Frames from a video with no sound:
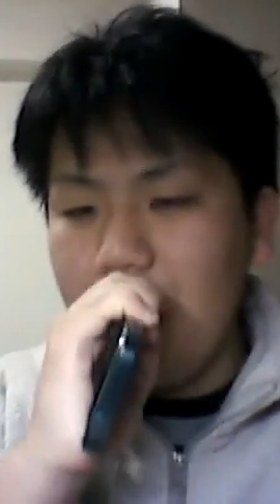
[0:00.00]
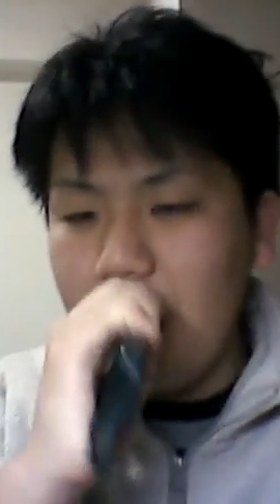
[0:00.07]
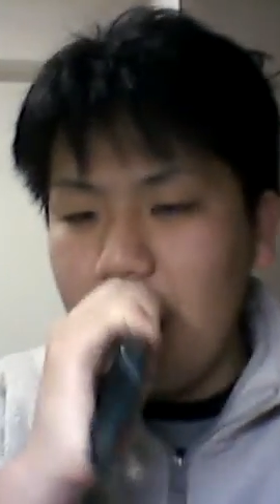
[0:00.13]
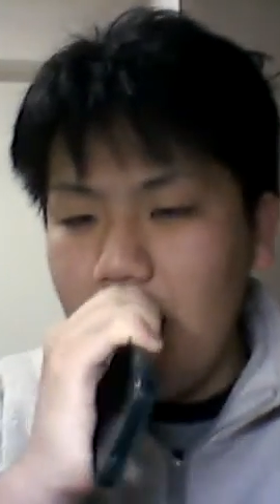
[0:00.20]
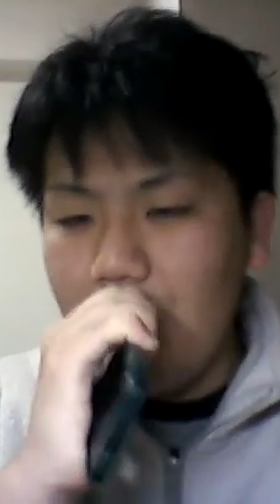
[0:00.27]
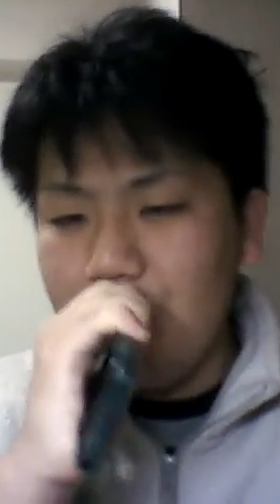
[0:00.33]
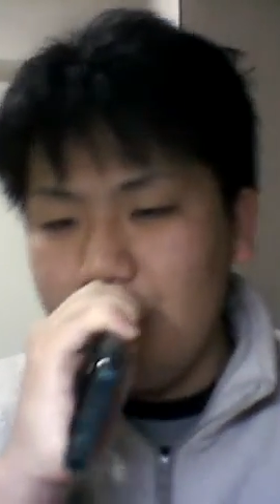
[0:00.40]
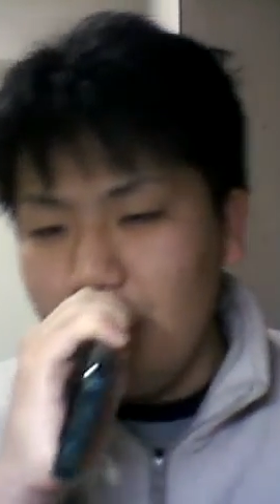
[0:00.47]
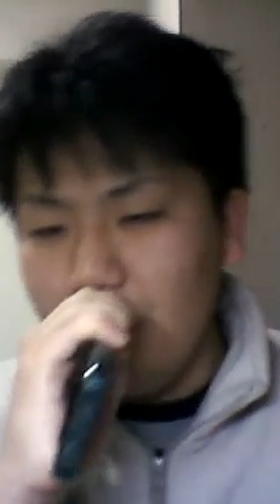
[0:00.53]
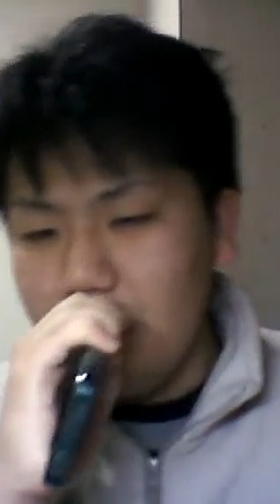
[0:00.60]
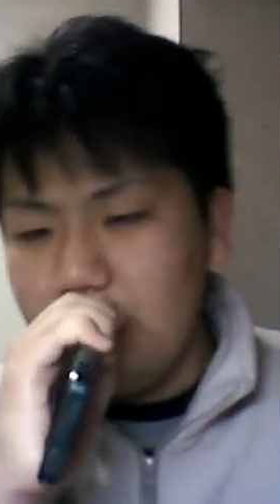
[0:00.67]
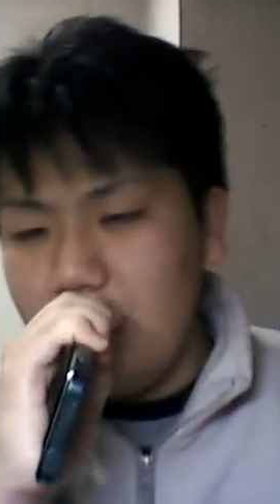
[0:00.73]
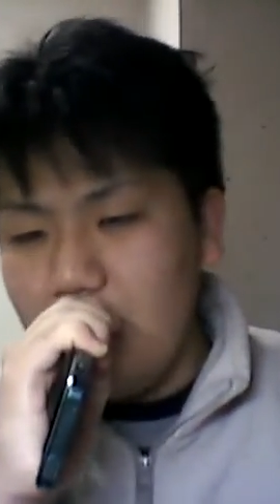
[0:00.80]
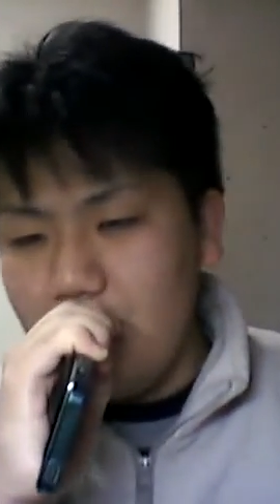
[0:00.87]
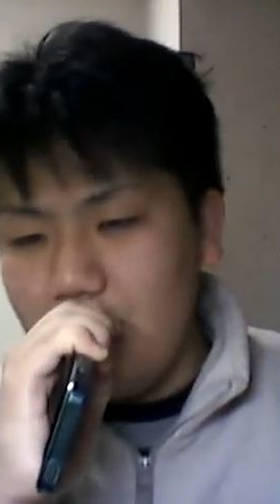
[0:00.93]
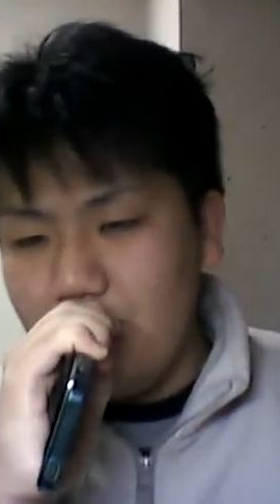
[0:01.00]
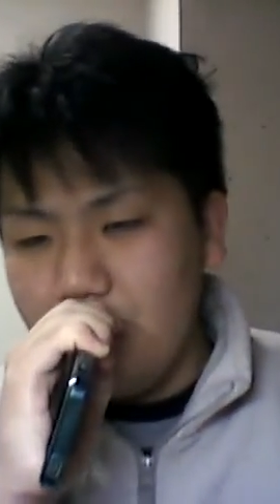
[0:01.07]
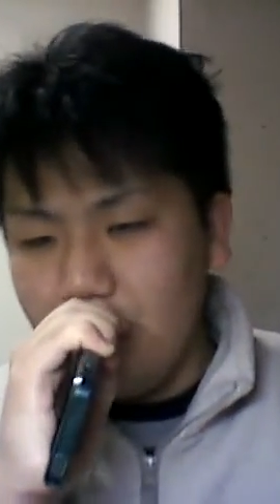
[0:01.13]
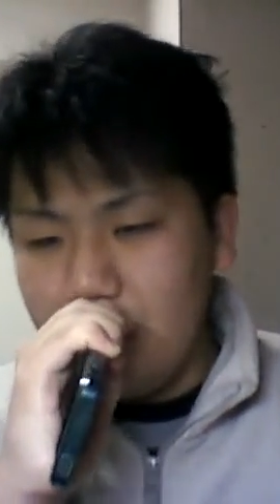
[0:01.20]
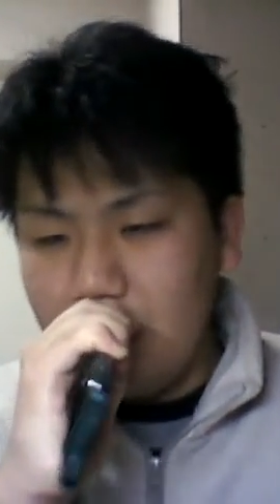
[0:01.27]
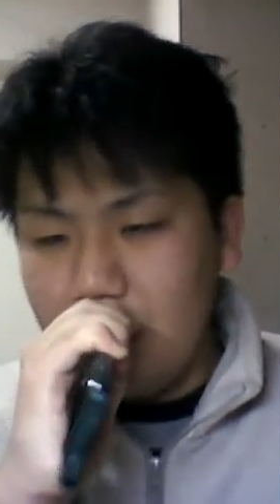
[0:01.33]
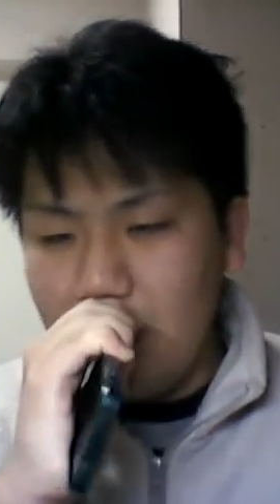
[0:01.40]
太ってる、
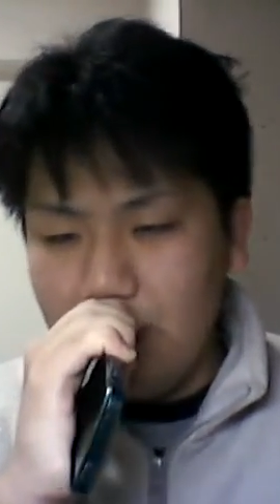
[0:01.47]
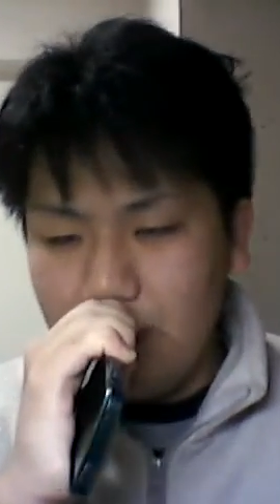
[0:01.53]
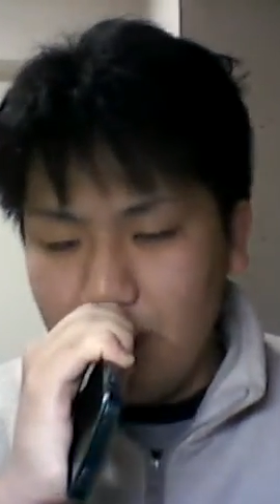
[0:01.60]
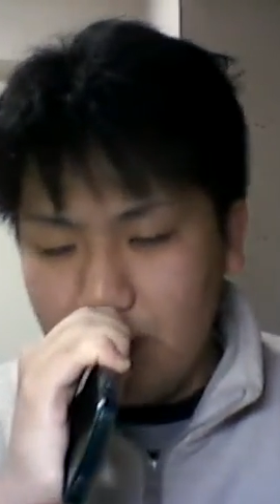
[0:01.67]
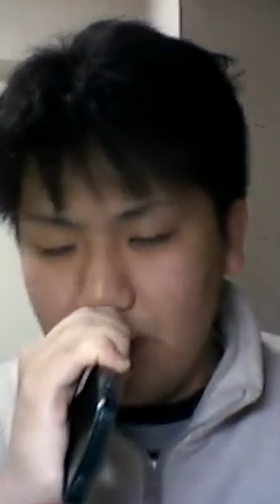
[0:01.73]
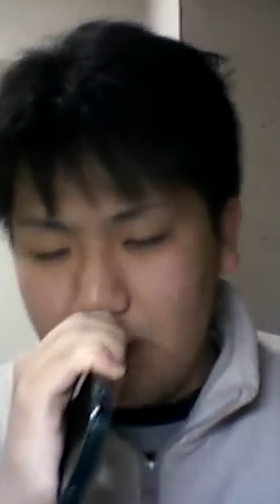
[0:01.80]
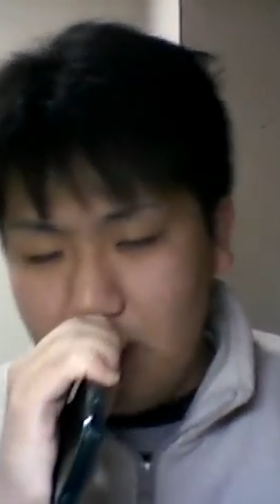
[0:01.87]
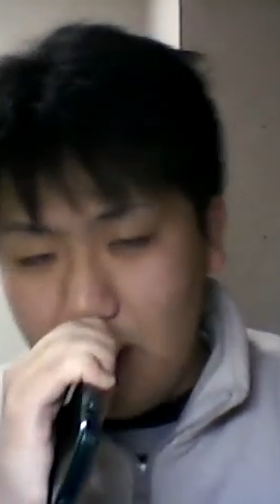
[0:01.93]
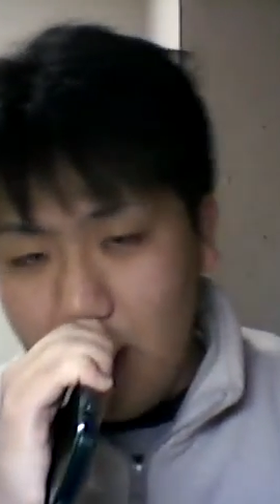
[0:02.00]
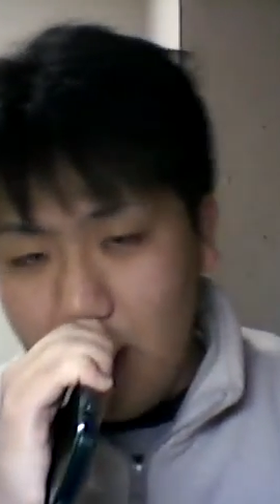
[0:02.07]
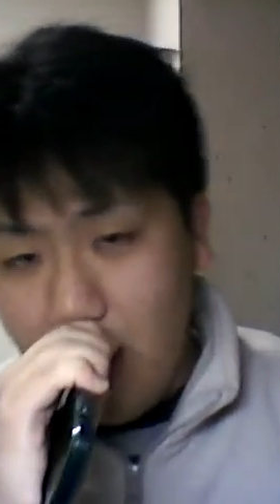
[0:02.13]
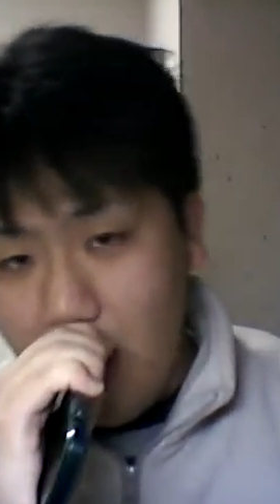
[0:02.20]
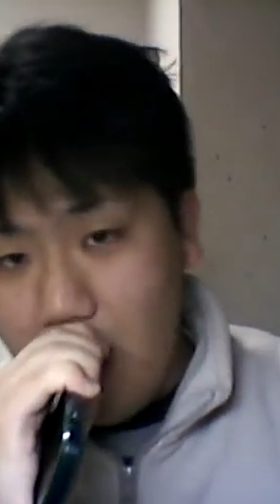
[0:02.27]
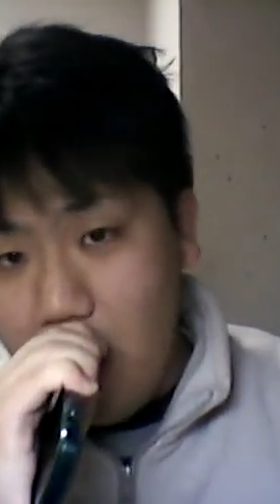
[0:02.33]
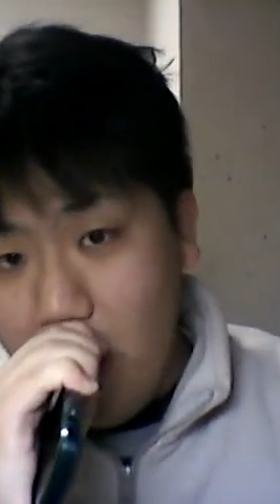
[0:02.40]
太ってる、太ってる。